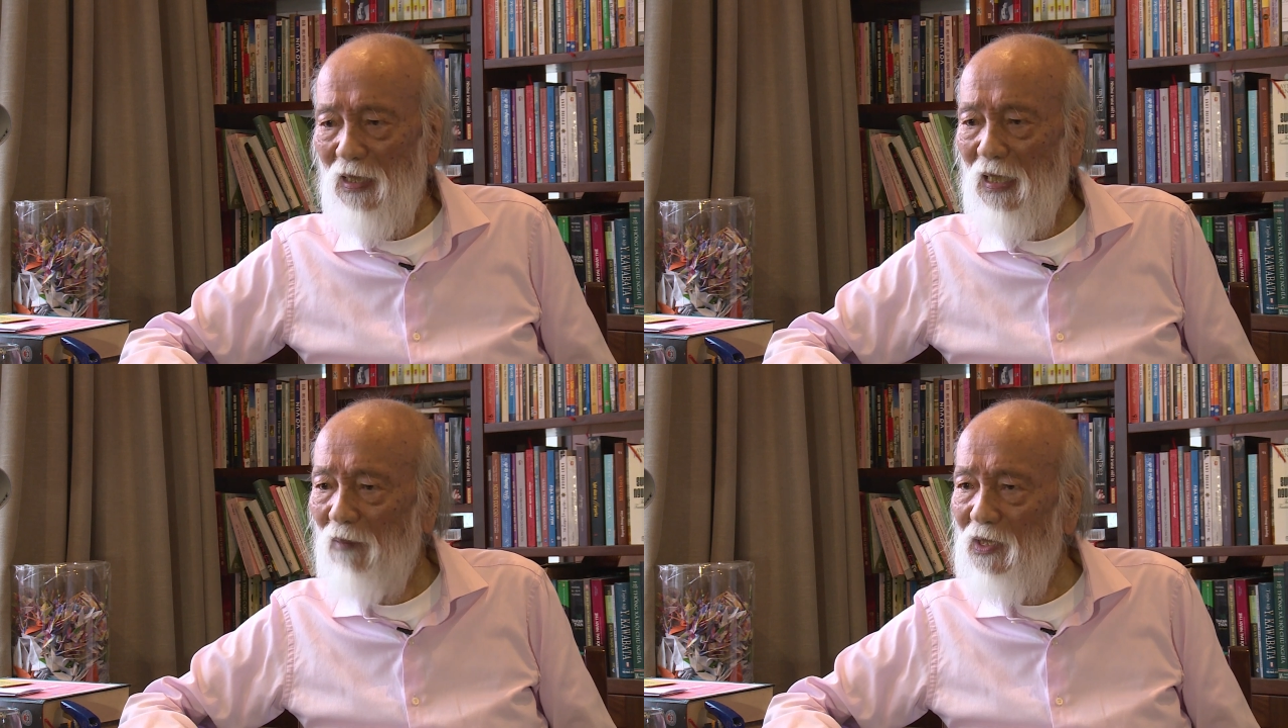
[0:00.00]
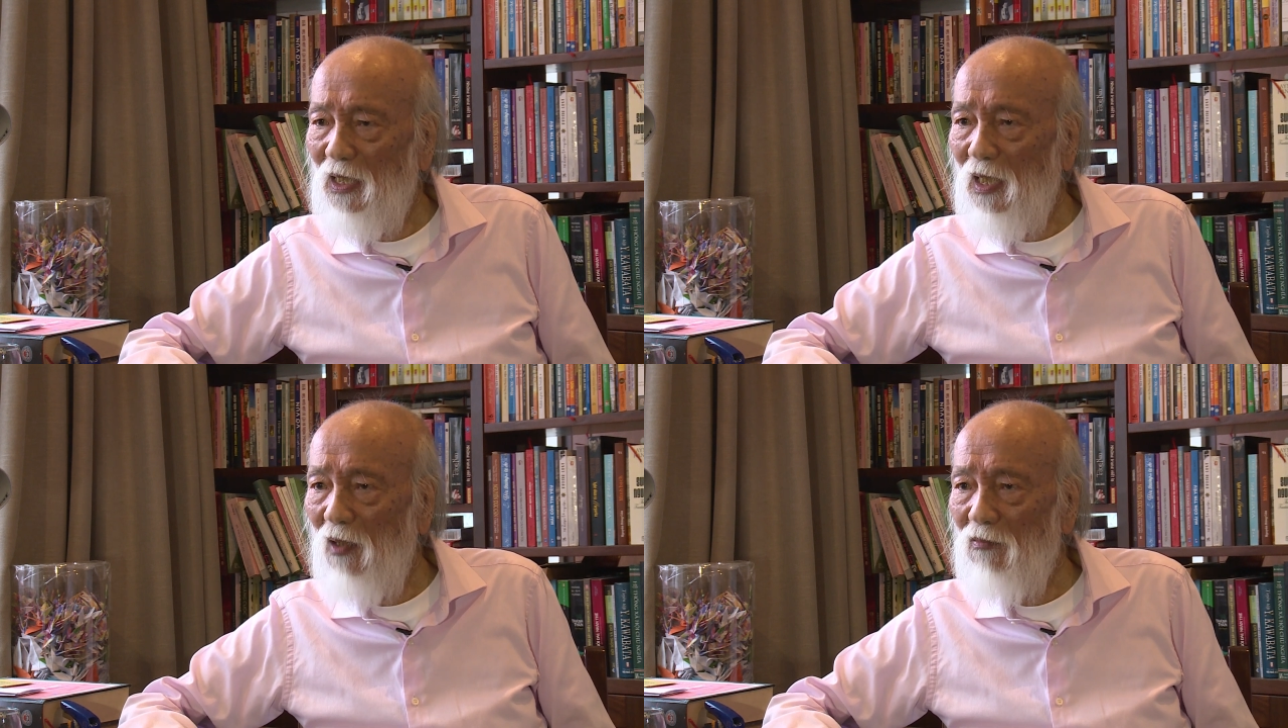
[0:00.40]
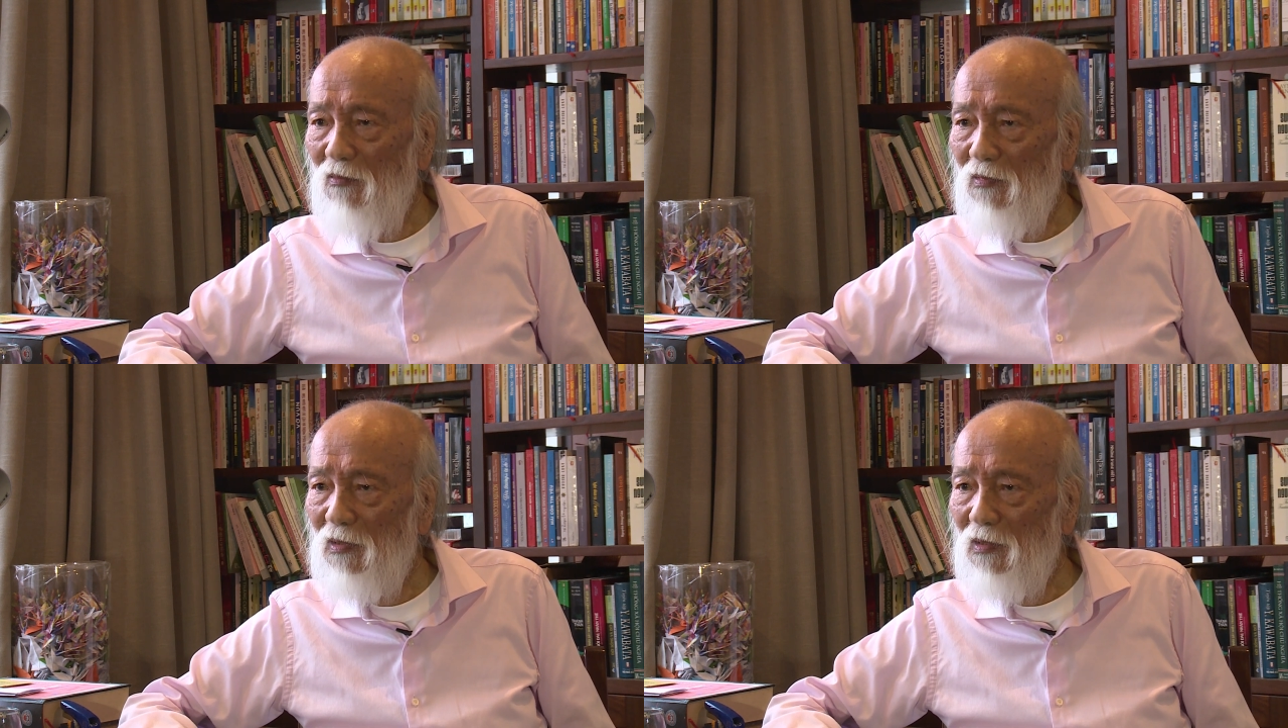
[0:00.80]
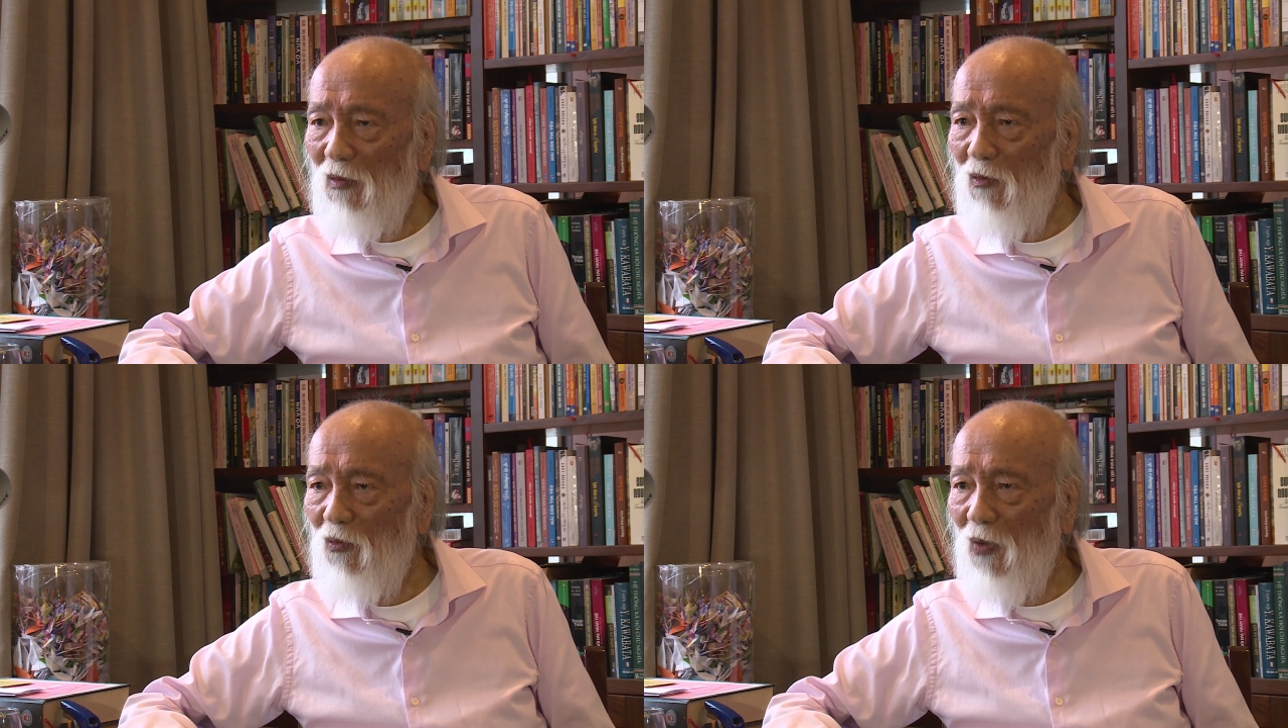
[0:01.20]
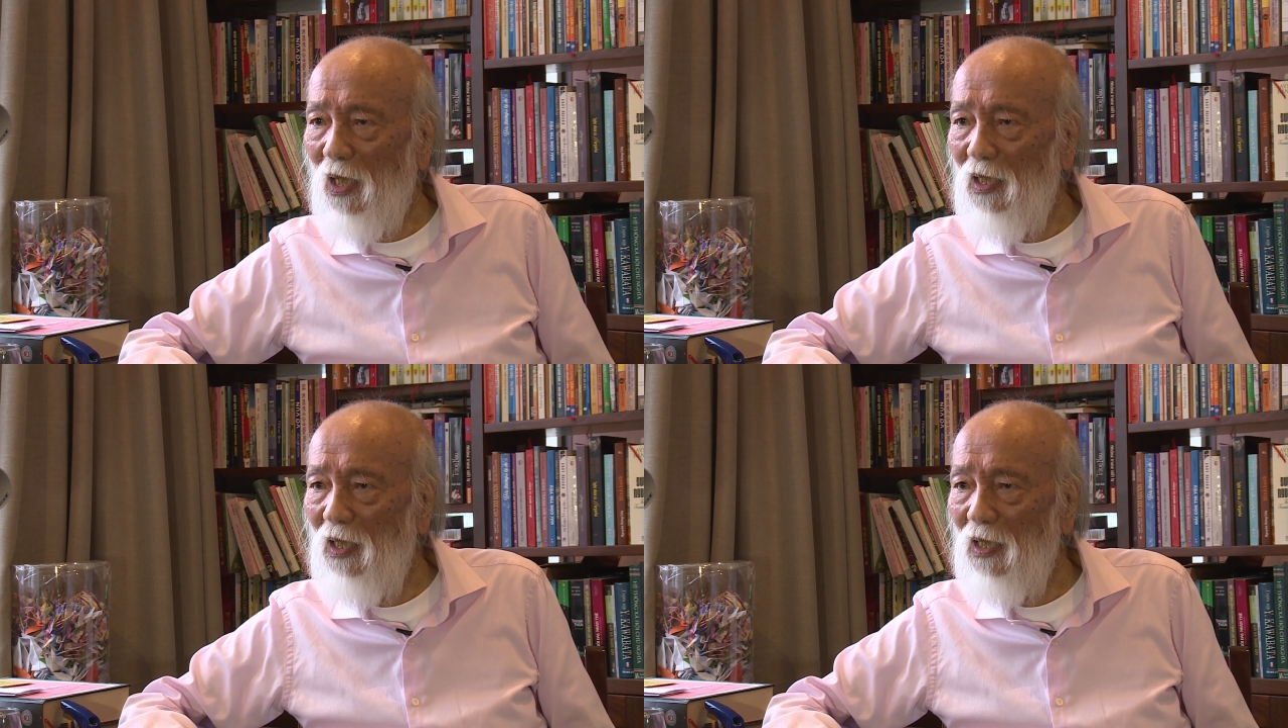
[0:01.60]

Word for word: làm gì không trong lúc quản lý